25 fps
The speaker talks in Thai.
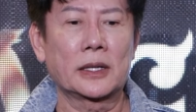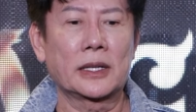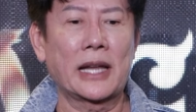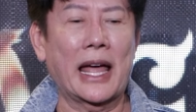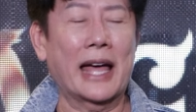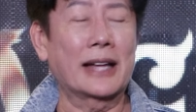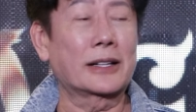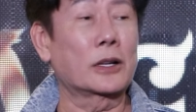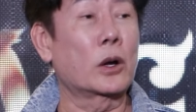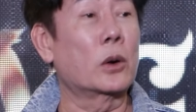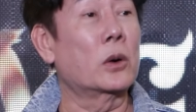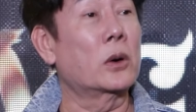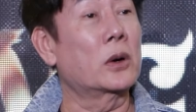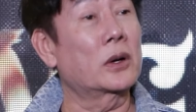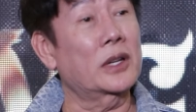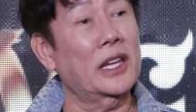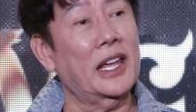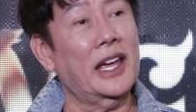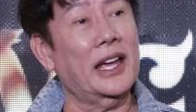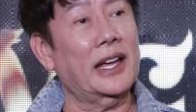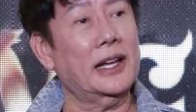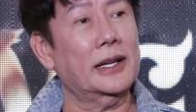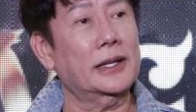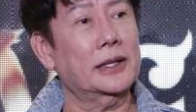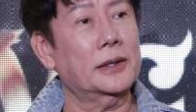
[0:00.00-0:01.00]
นาโน
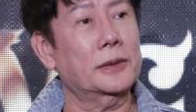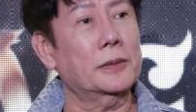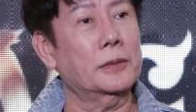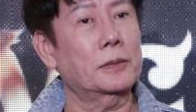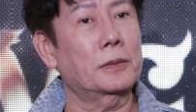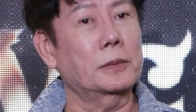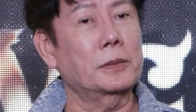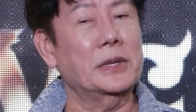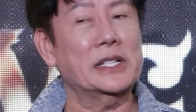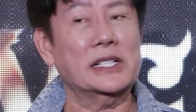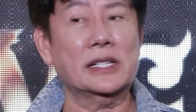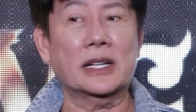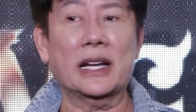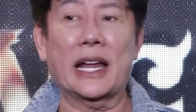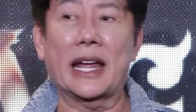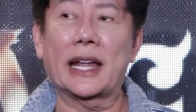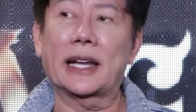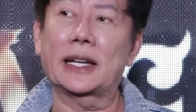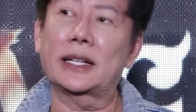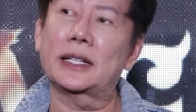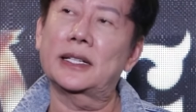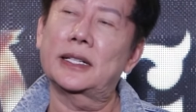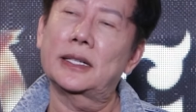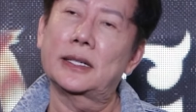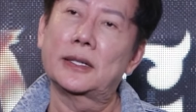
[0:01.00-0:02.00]
เงี้ยมิสแกร
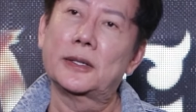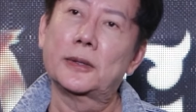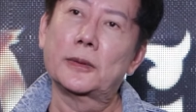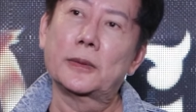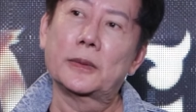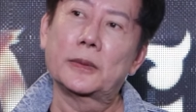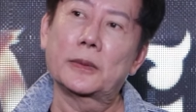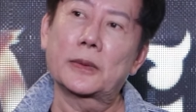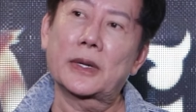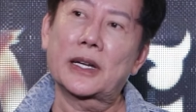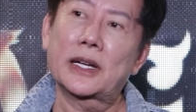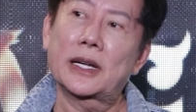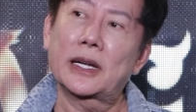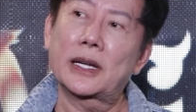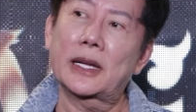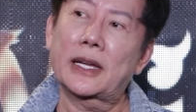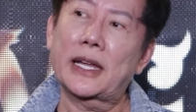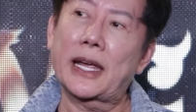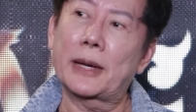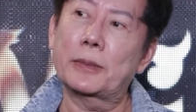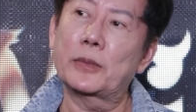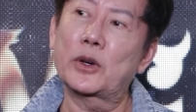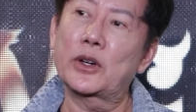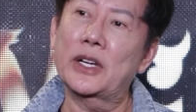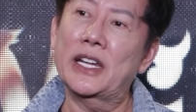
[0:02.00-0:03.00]
นด์
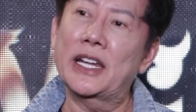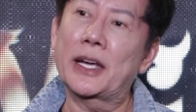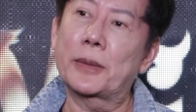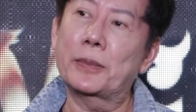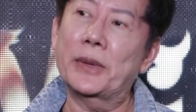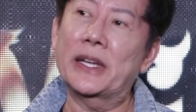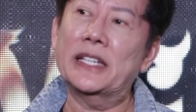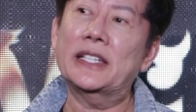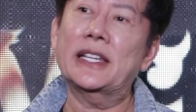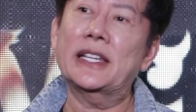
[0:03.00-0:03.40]
แคนเบอร์เรียปี